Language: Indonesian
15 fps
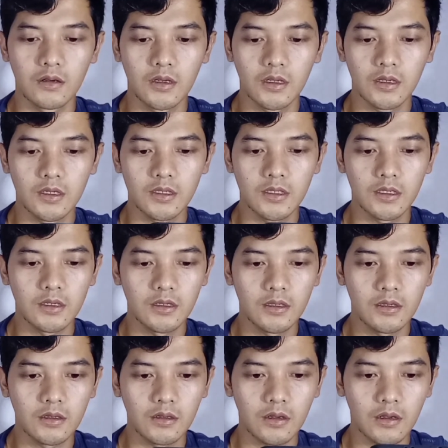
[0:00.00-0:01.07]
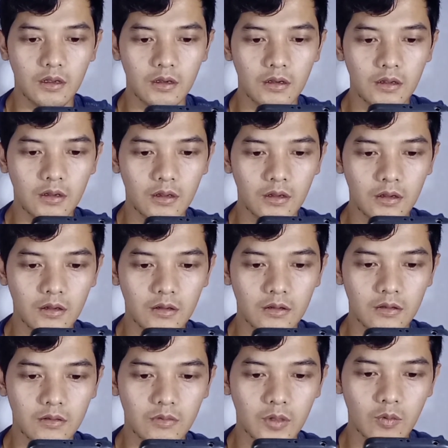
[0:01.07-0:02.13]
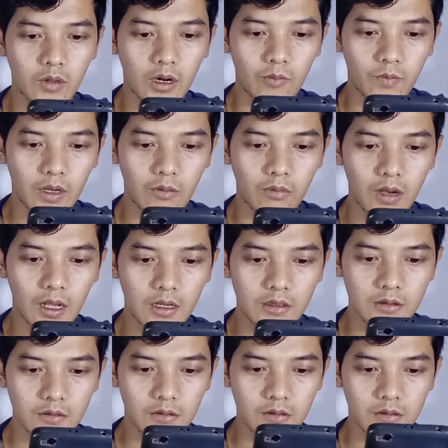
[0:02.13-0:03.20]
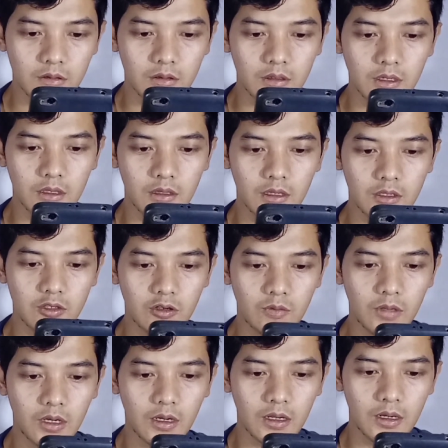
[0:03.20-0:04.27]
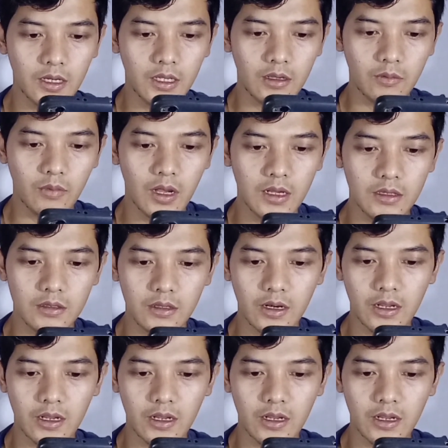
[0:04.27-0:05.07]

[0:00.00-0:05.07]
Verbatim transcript: Nah, di sini ada beberapa bank kita coba klik bank